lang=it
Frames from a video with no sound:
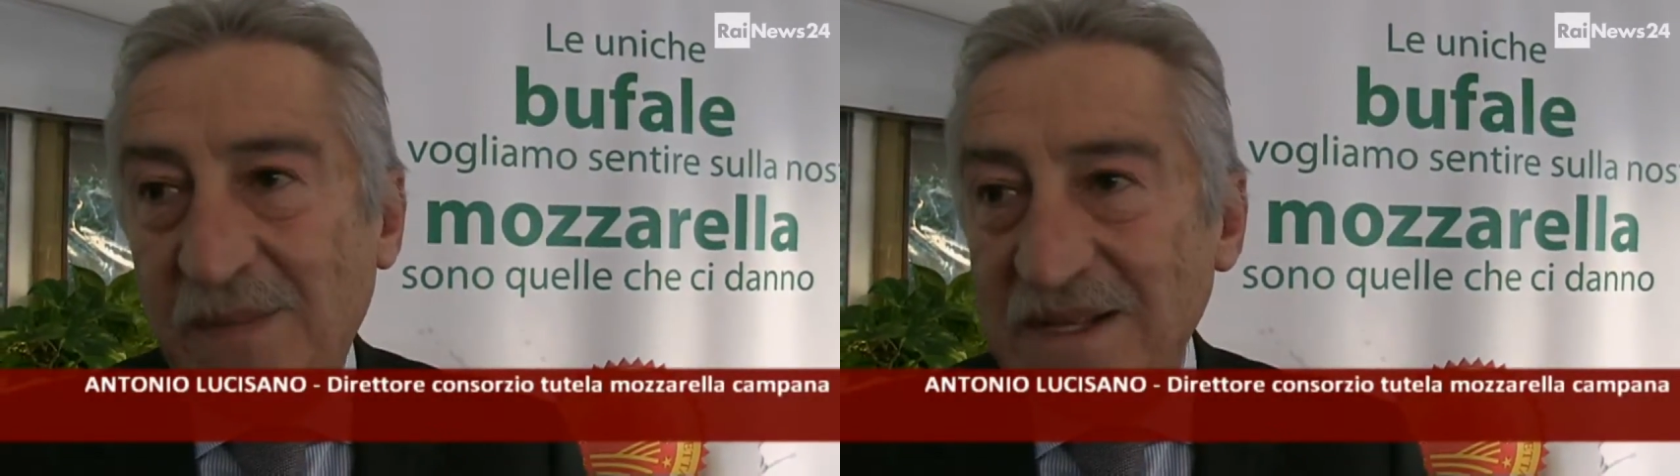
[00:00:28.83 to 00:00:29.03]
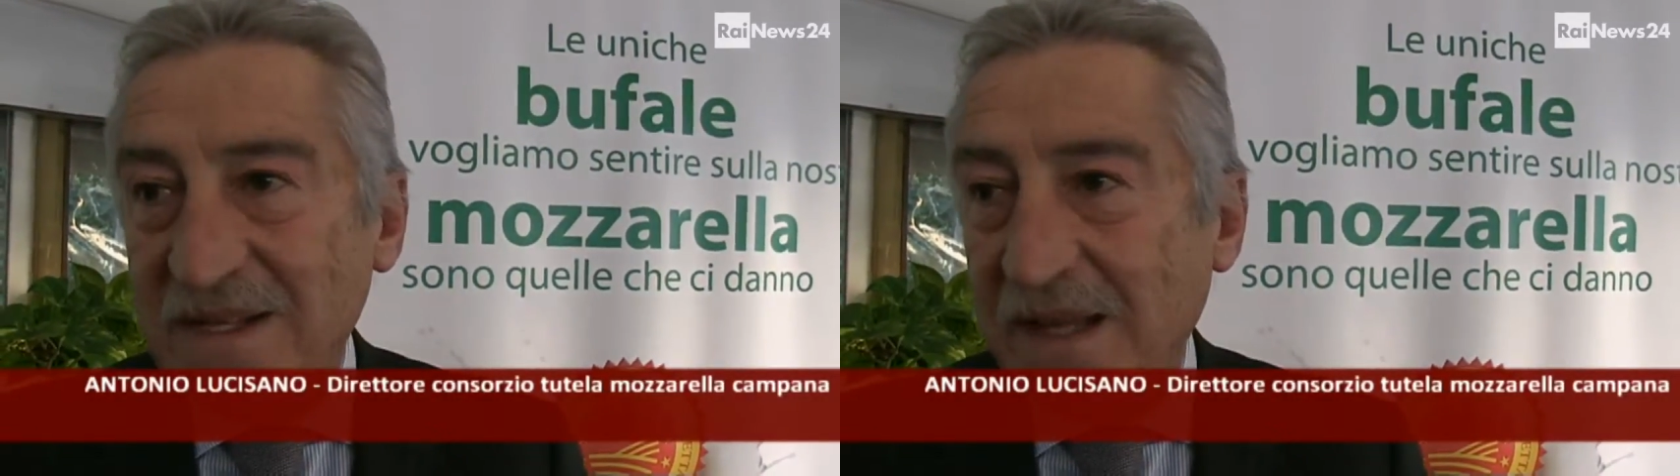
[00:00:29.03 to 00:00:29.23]

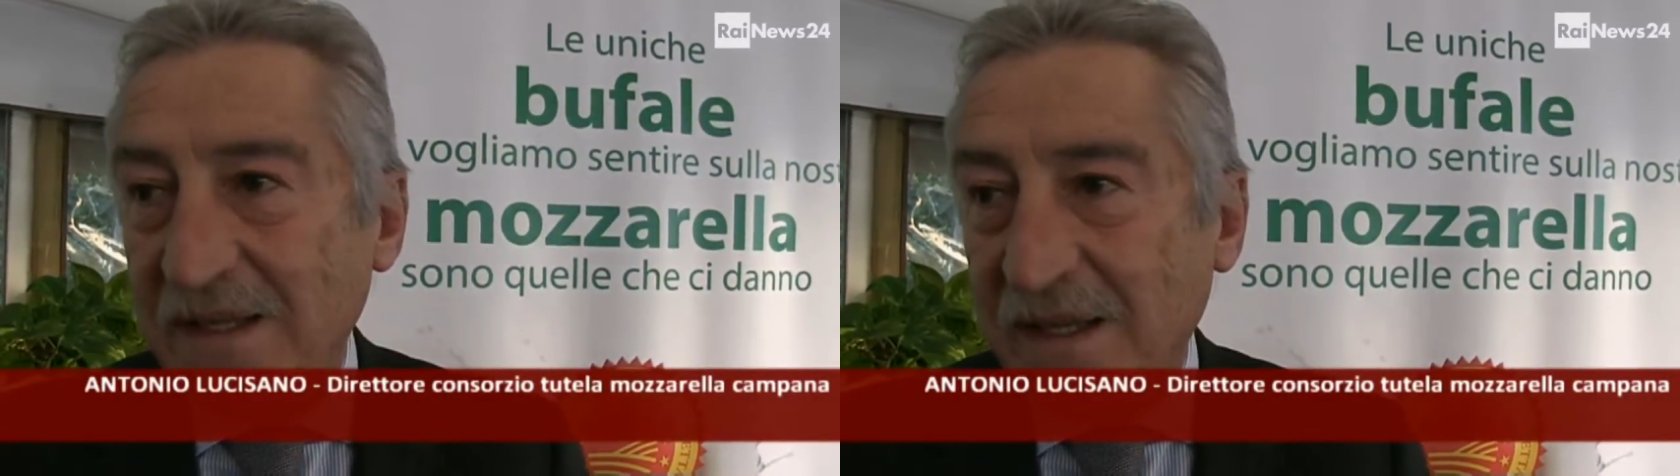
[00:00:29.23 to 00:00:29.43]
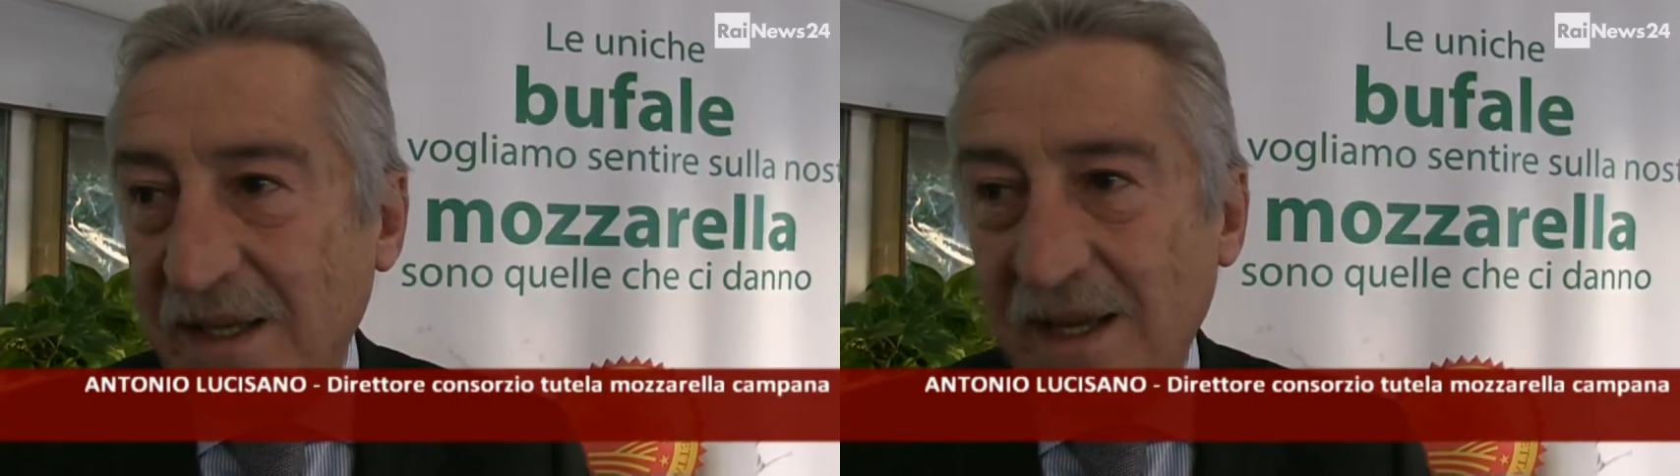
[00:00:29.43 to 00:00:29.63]

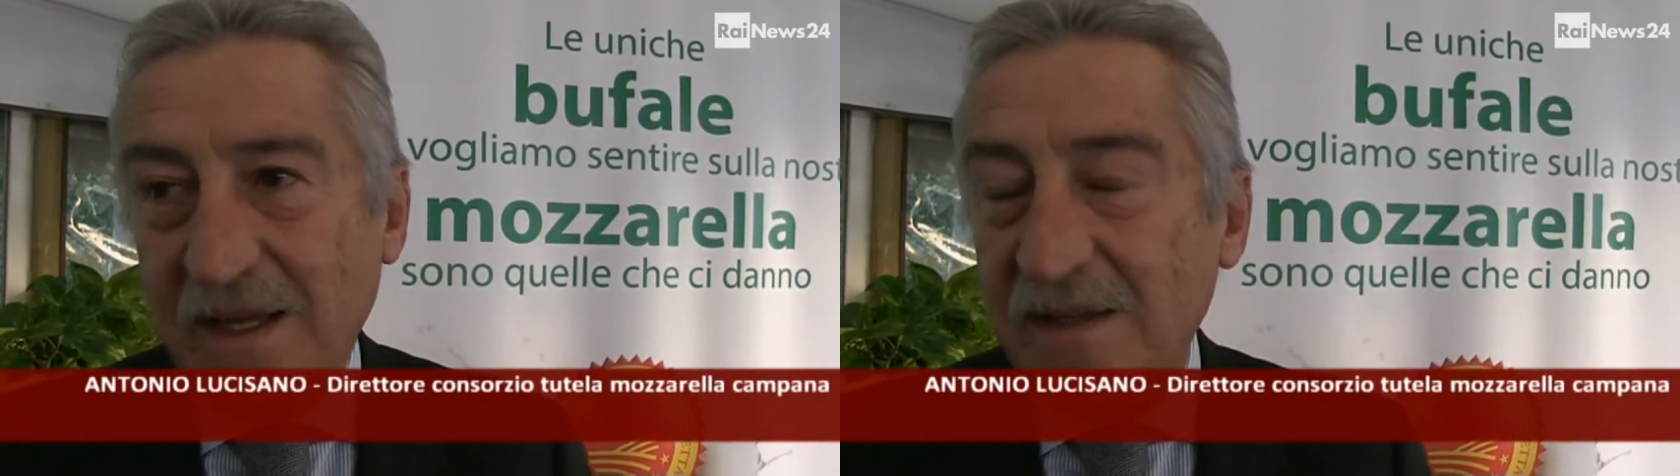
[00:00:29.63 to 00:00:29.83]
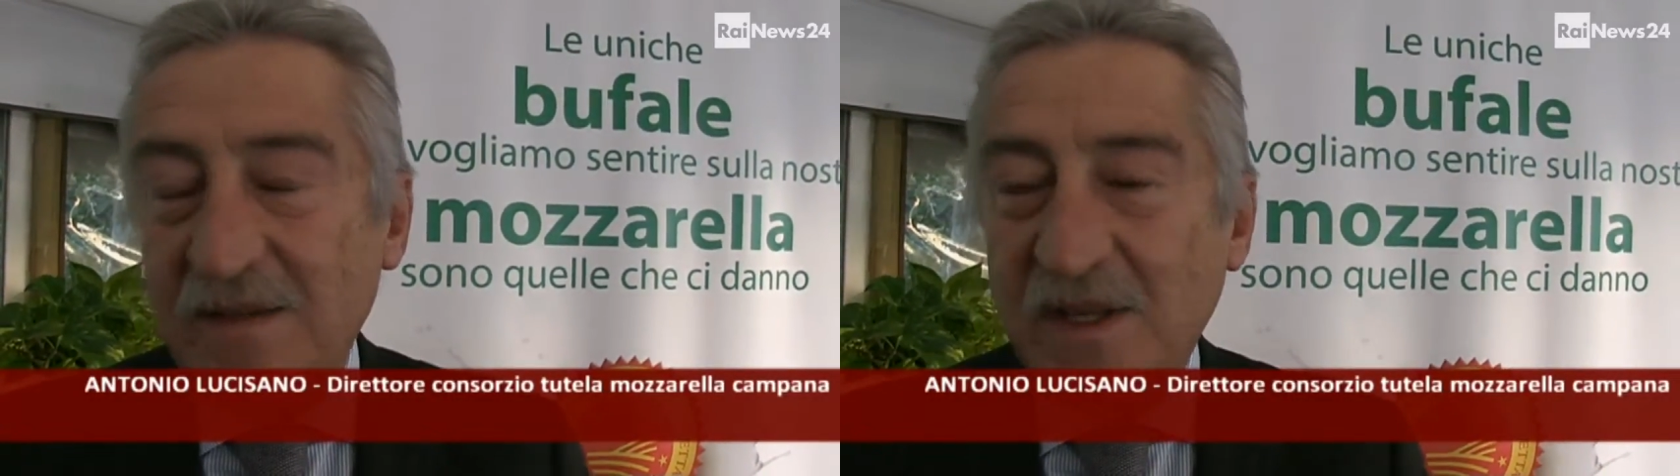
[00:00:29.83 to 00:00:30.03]
pensate che
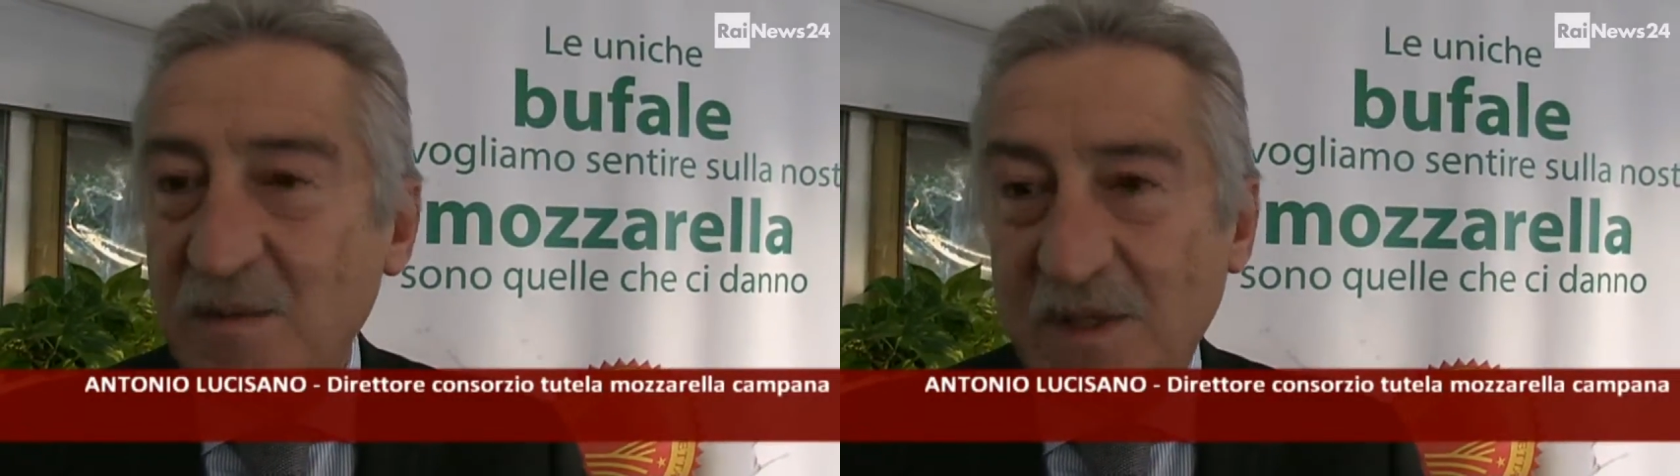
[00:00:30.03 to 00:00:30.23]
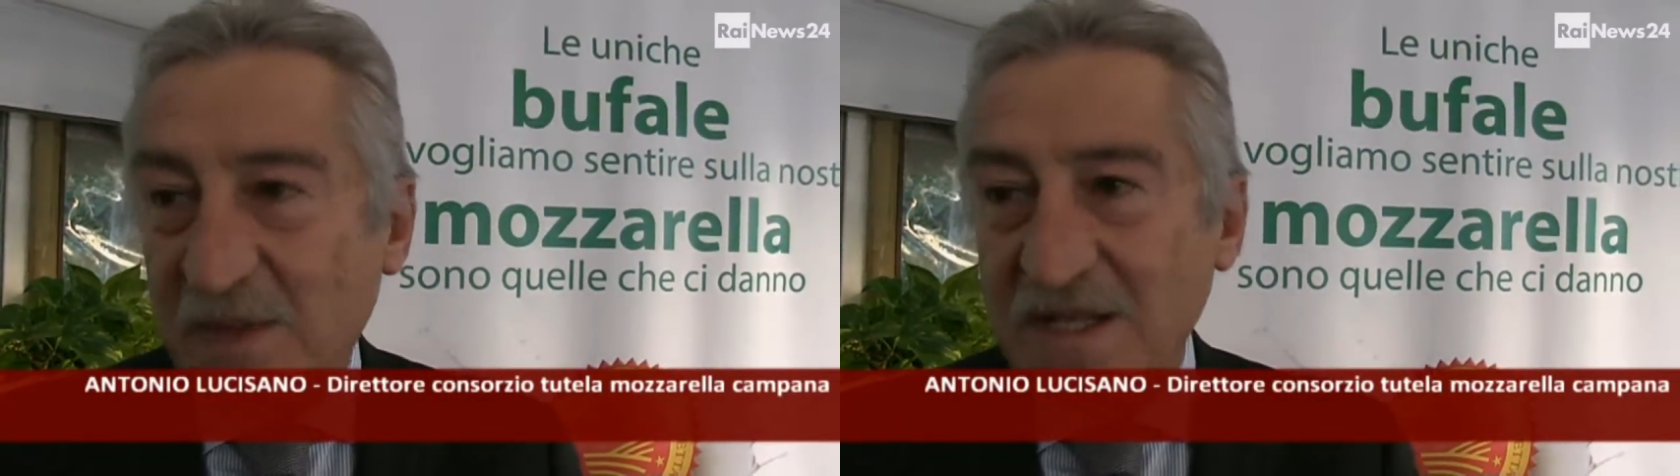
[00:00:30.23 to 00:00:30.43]
in termini